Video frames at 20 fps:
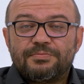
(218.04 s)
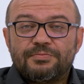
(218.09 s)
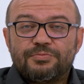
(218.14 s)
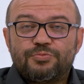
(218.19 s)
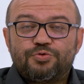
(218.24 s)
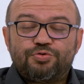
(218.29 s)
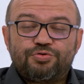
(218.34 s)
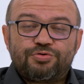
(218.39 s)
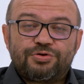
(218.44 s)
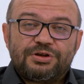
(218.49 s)

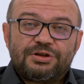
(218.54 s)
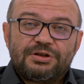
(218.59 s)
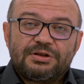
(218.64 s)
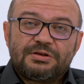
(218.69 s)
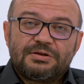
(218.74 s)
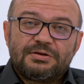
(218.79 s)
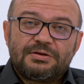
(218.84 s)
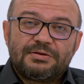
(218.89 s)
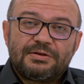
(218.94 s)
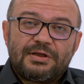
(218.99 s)
Türk
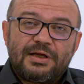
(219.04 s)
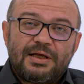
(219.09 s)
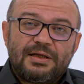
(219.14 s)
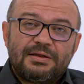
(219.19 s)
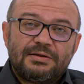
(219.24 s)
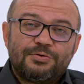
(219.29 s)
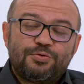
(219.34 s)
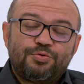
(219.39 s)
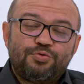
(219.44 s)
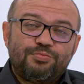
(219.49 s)
şiirinin en
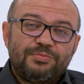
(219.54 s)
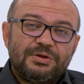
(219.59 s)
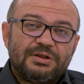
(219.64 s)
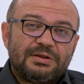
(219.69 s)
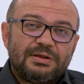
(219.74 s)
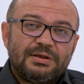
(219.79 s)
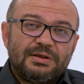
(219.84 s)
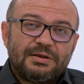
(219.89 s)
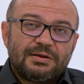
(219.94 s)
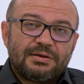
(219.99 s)

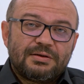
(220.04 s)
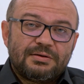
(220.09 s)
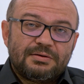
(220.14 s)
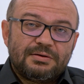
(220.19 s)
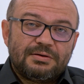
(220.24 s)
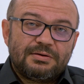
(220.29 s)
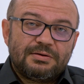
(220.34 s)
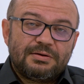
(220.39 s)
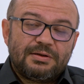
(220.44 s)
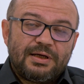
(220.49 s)
ümitli,
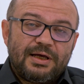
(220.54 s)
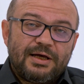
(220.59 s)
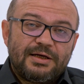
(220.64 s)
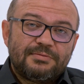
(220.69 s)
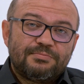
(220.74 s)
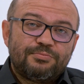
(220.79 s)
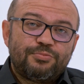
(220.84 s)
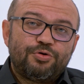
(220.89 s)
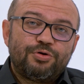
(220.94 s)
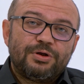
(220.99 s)
e,
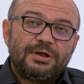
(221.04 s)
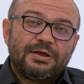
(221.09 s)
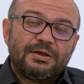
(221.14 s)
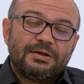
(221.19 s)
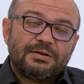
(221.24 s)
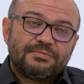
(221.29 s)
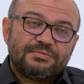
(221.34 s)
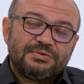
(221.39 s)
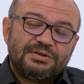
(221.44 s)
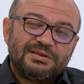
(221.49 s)
en
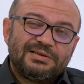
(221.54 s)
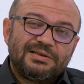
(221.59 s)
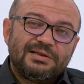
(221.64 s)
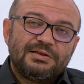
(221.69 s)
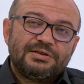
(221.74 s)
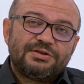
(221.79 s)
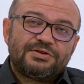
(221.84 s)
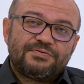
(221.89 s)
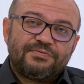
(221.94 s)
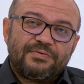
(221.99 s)
böyle
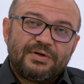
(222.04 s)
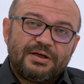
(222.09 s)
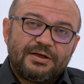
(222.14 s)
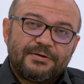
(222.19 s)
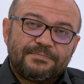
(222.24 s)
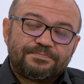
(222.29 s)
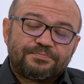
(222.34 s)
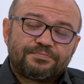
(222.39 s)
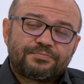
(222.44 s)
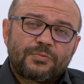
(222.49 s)
diriliş
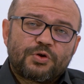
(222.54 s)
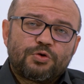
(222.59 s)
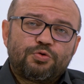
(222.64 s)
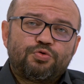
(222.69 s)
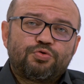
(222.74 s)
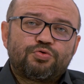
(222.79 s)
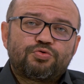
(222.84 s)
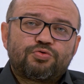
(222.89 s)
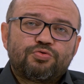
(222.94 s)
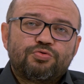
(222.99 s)
ve
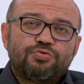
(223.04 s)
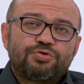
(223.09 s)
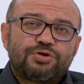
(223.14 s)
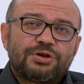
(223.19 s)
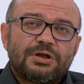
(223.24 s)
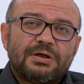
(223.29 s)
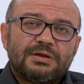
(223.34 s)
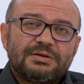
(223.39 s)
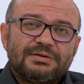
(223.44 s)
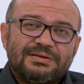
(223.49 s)

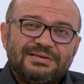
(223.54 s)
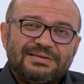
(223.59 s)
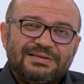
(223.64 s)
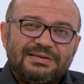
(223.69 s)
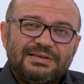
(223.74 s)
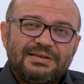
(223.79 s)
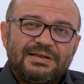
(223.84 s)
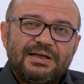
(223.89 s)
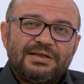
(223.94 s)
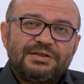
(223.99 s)
kurtuluşa,
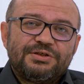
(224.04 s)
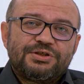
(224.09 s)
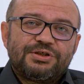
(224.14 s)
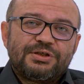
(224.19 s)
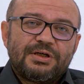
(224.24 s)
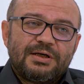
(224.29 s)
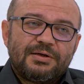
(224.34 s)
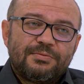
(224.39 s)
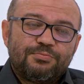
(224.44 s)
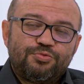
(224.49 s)

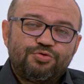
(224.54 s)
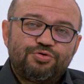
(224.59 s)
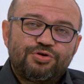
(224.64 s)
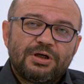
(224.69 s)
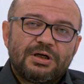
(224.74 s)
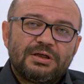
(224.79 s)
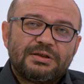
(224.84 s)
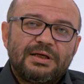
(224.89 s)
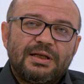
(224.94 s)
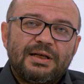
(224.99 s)
direnişe,
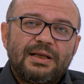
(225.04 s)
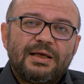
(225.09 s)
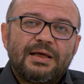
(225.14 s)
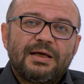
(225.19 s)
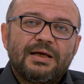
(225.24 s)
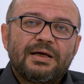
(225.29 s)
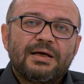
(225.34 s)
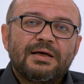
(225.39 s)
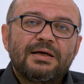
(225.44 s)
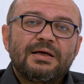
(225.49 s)

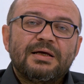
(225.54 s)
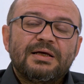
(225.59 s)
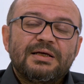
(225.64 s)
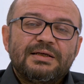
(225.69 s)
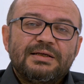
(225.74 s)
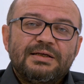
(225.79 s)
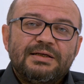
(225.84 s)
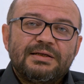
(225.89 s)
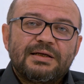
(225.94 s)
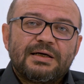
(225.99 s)
mücadeleye
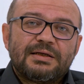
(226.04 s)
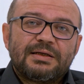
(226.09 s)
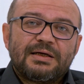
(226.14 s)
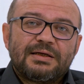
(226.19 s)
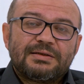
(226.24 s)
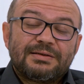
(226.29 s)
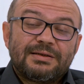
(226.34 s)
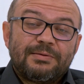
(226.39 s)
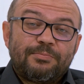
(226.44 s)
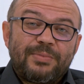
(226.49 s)

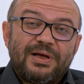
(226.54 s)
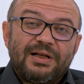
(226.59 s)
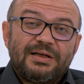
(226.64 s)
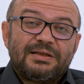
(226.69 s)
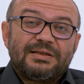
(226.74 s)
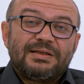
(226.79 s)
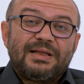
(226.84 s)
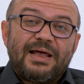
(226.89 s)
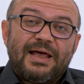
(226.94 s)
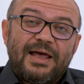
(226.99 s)
inanan
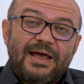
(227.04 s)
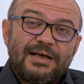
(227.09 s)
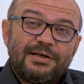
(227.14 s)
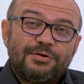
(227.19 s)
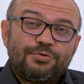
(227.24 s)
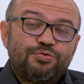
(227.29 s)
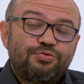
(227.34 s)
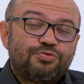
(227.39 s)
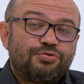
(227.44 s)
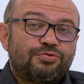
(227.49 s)
belki de
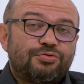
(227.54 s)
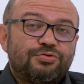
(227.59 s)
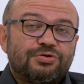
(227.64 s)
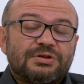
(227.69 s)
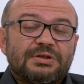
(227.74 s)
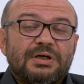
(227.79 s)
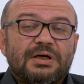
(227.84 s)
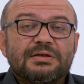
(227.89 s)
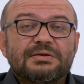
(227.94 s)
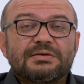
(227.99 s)
en güçlü,
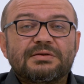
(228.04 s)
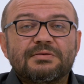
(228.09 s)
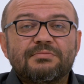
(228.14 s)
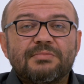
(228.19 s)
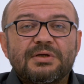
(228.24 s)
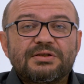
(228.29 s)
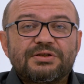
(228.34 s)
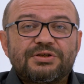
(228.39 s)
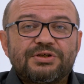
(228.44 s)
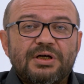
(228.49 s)

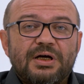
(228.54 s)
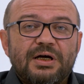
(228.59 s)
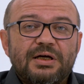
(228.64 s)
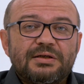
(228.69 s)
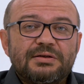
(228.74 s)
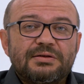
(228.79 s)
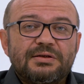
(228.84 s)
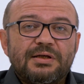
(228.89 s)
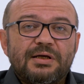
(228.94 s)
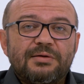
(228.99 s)
sarsılmaz
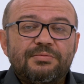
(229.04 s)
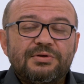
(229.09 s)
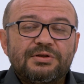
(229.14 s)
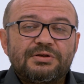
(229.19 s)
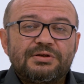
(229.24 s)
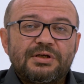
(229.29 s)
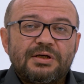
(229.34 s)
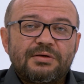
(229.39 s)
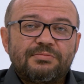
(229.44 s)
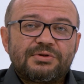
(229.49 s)
şairi
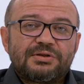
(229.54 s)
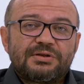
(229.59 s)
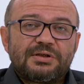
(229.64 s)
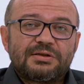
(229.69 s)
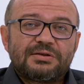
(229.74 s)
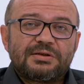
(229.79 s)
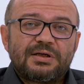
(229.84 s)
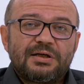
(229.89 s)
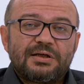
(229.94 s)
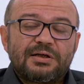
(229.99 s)
diyebileceğimiz
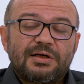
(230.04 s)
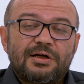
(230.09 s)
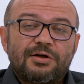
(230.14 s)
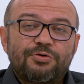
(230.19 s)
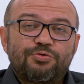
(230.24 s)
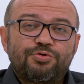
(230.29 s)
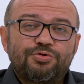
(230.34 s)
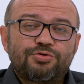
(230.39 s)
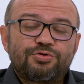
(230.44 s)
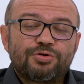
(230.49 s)
Sezai
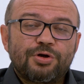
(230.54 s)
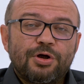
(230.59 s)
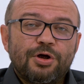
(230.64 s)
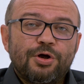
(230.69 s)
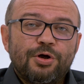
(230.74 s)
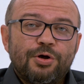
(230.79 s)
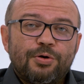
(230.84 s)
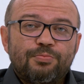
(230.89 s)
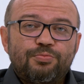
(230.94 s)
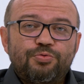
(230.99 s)
Karakoç
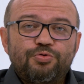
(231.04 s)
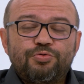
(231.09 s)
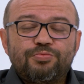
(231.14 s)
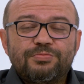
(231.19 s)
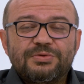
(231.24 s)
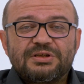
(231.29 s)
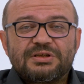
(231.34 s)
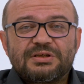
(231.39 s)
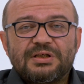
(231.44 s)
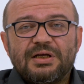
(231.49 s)
bu
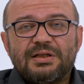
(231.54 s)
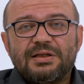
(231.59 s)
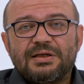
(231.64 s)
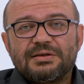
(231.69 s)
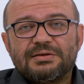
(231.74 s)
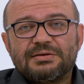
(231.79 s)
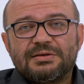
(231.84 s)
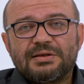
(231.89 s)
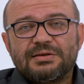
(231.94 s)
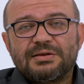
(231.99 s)

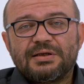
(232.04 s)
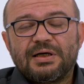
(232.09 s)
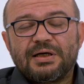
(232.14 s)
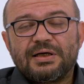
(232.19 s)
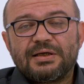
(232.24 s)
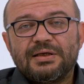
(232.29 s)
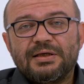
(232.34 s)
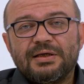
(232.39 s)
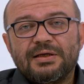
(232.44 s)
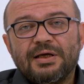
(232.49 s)
mısralarında
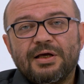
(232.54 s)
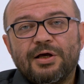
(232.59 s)
dahi